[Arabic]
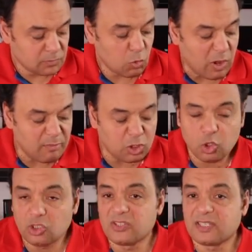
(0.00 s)
واعمل
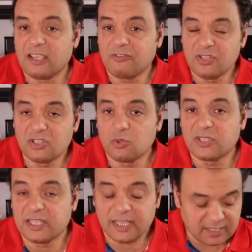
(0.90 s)
كورد 7
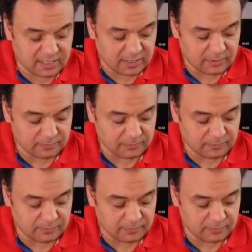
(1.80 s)
و6